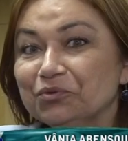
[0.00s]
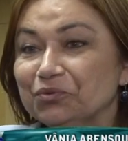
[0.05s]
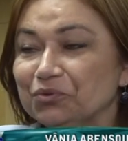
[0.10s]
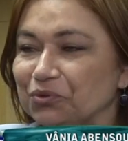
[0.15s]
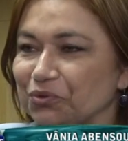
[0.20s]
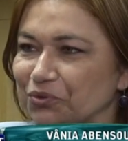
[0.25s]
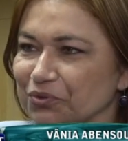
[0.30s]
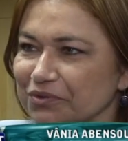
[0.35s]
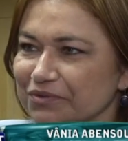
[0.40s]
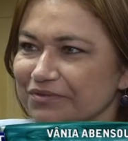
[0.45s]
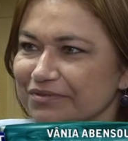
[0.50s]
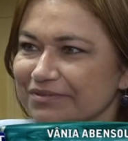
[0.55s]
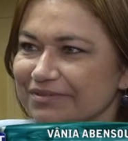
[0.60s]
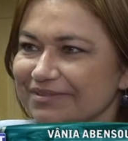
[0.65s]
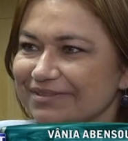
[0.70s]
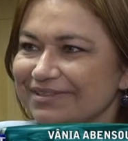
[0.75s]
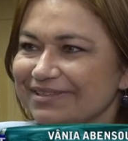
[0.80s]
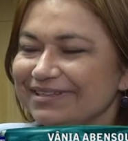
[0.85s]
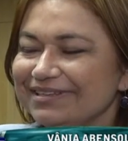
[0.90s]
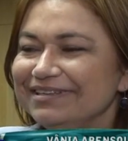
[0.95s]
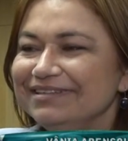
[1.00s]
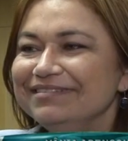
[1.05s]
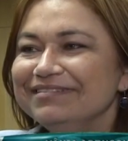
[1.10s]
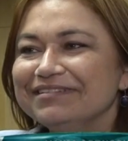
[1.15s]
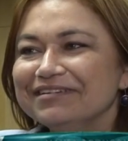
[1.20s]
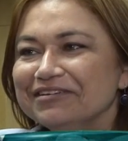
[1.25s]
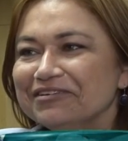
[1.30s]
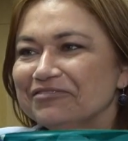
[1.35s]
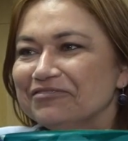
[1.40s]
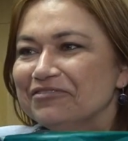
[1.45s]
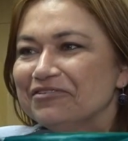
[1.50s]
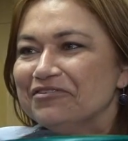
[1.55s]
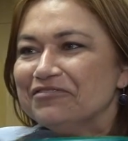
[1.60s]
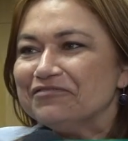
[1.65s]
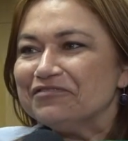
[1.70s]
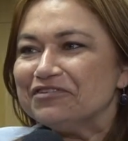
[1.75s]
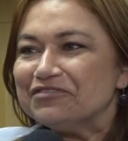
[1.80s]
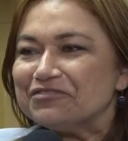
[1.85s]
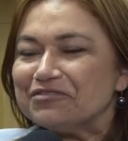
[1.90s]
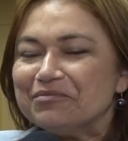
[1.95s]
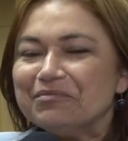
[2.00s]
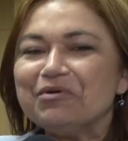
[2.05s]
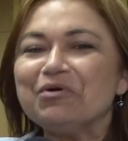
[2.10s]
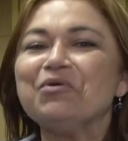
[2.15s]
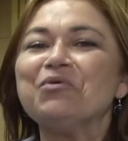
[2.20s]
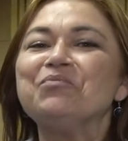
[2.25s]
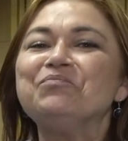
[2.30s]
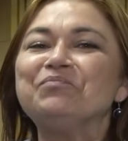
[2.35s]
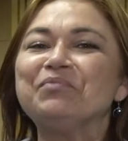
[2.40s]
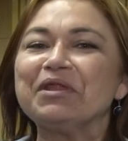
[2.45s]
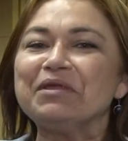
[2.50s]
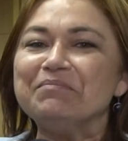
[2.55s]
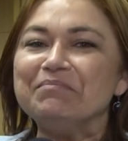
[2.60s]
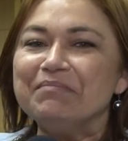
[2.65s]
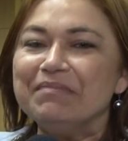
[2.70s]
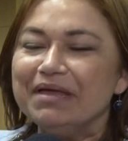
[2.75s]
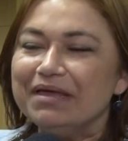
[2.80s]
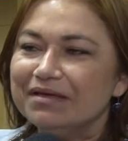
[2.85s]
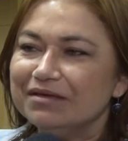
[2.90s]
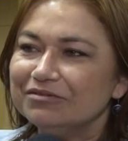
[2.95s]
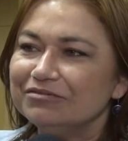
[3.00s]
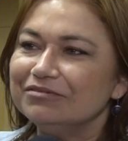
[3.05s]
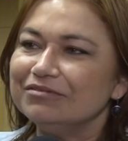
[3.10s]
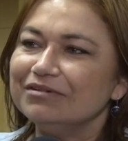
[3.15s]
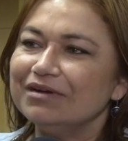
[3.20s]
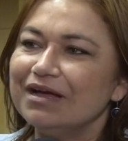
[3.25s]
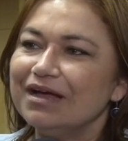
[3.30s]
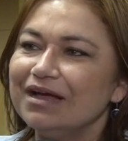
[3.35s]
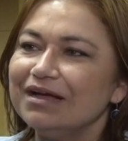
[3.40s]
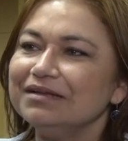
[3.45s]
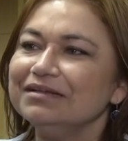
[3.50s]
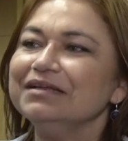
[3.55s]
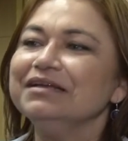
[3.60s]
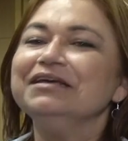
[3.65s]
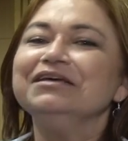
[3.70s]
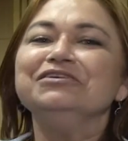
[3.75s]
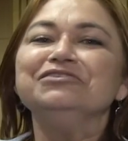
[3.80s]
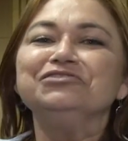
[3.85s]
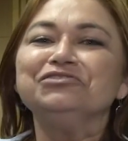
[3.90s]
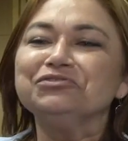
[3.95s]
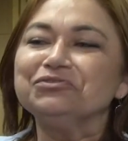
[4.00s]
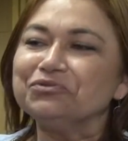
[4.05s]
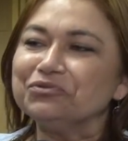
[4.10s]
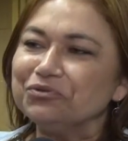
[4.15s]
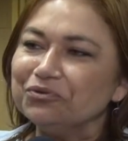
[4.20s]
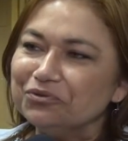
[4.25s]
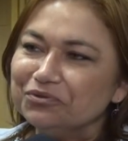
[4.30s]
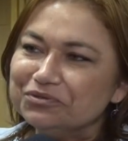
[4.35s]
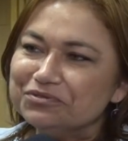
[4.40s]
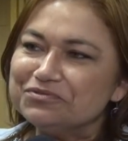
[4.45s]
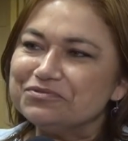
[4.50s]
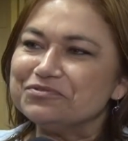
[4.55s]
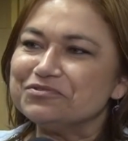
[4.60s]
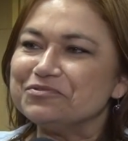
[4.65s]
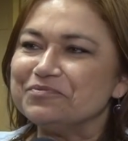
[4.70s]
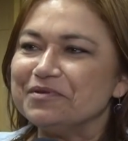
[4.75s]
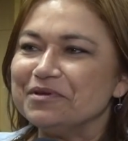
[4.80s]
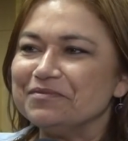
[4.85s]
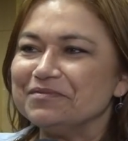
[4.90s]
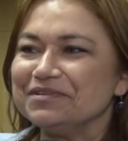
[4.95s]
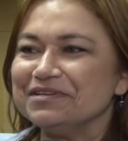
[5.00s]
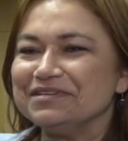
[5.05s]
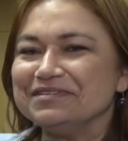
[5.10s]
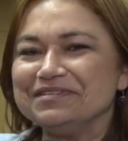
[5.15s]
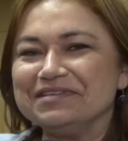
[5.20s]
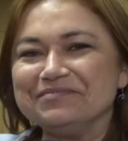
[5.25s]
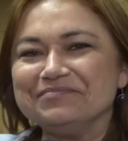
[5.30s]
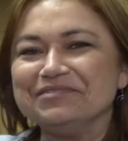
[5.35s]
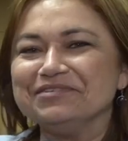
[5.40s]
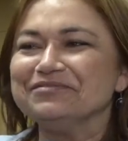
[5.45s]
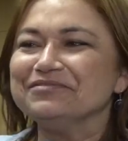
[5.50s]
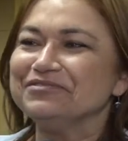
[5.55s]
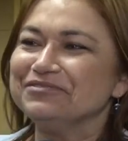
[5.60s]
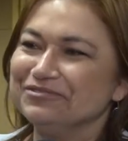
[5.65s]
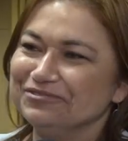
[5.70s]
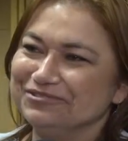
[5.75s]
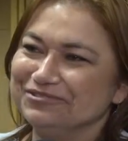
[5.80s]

um todo. Então, eu vejo como é o primeiro lugar de todos os prêmios recebidos